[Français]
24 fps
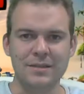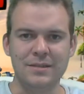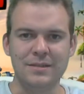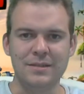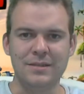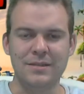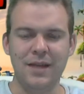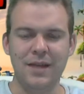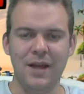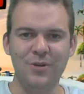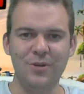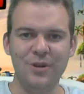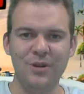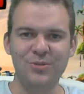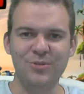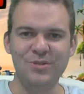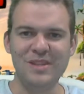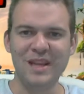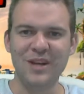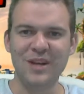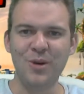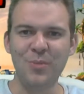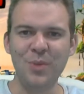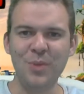Salut à
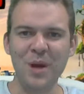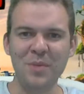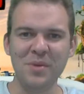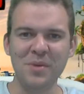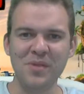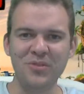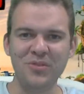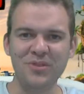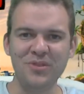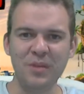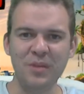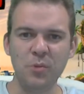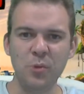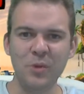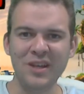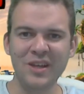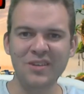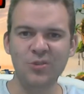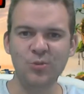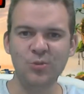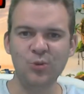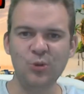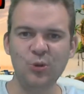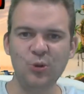tous les copains et bienvenue, c'est
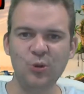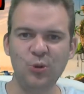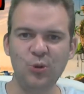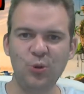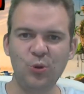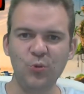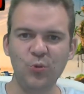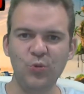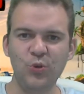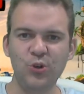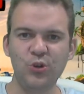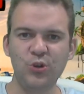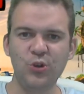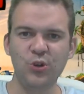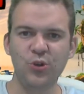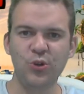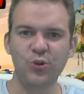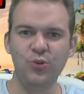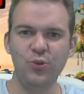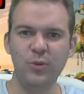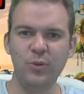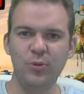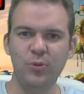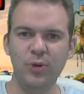Bubix. On se retrouve
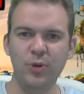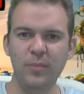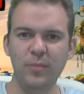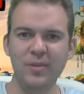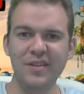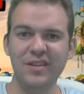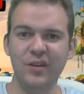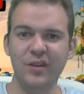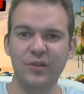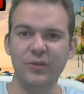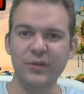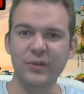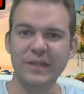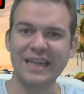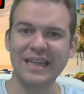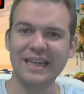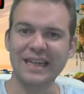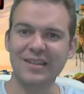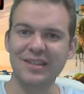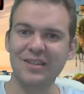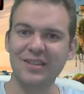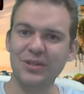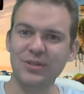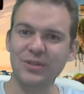aujourd'hui pour l'épisode
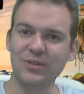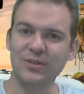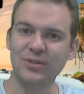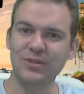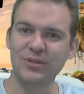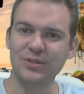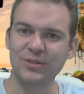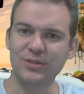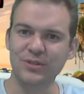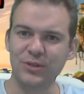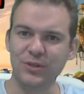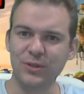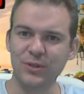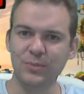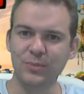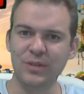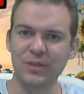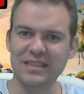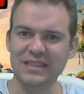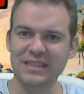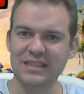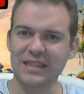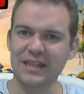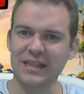14 de
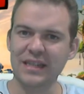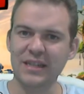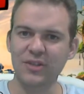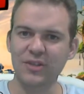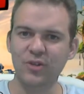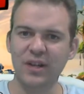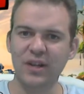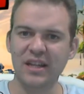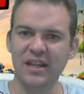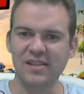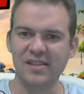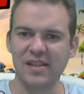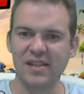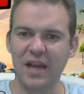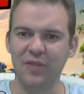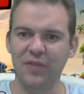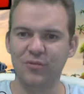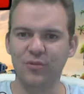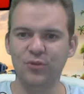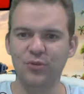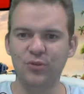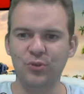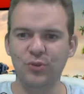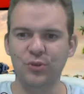ma série de Let's
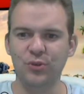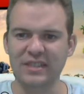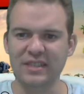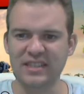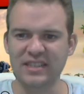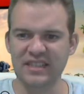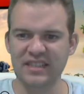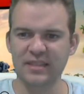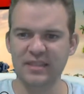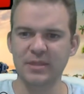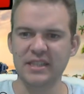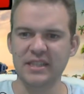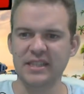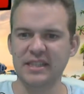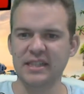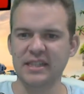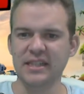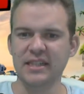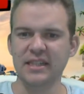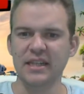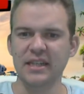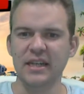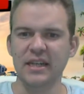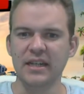Live sur
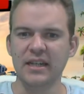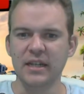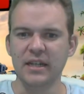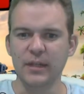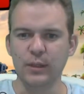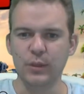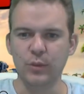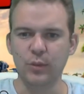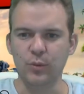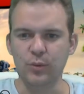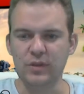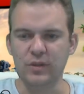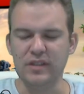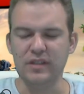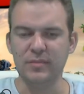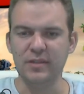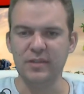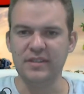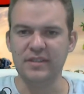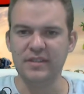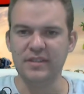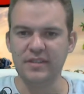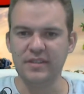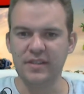CBC. Donc
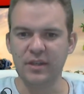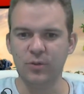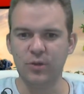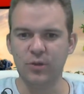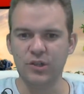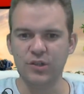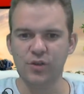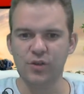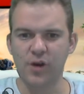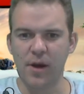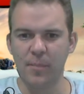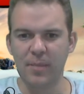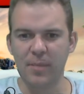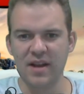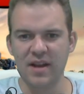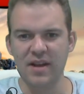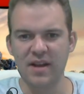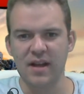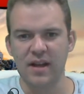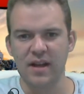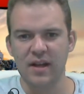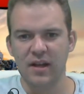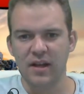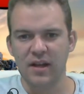CBC, c'est quoi, je le
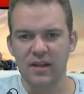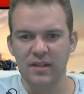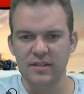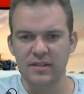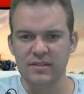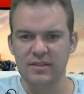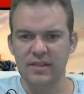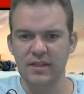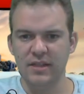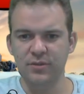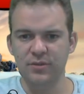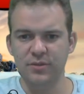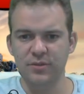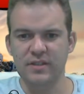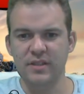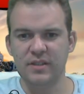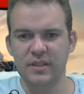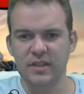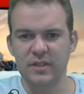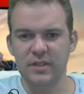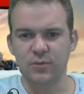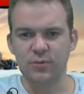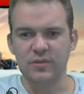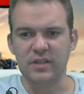rappelle C'est une
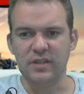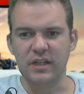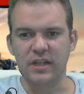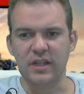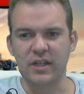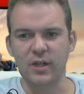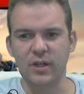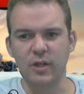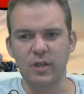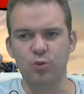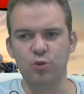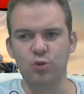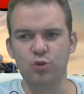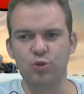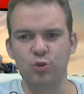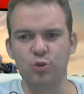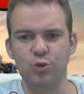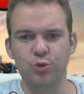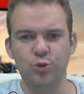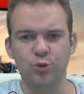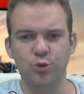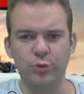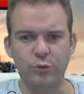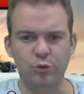série consacrée aux
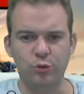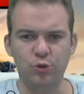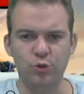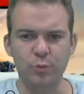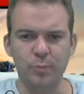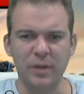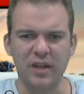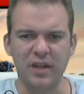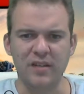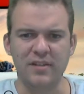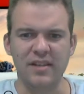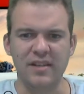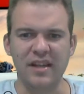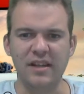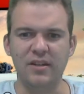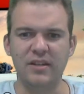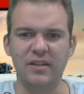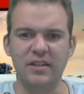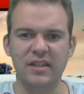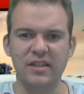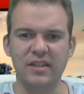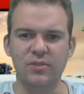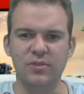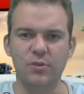jeux
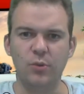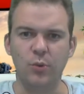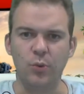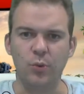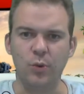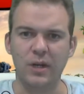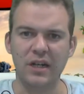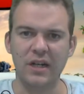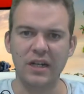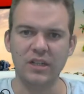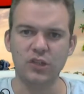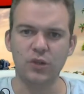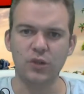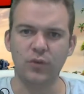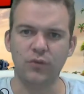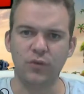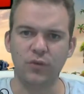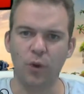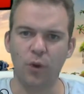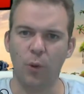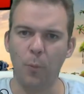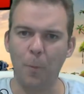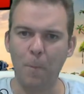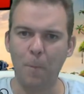Supercell qui sont Clash
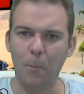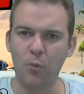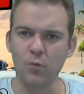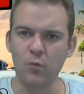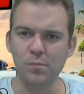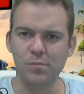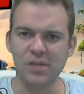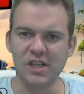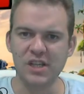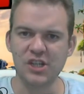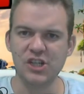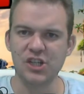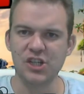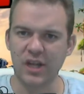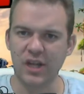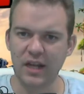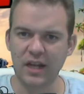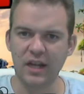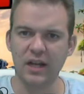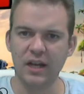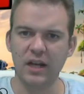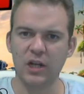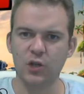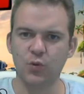of Clans, Boom Beach
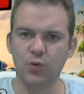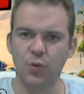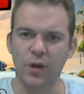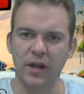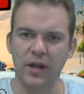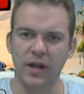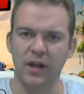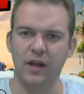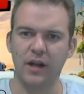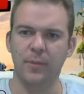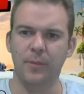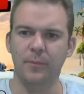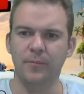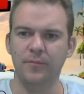et Clash Royale.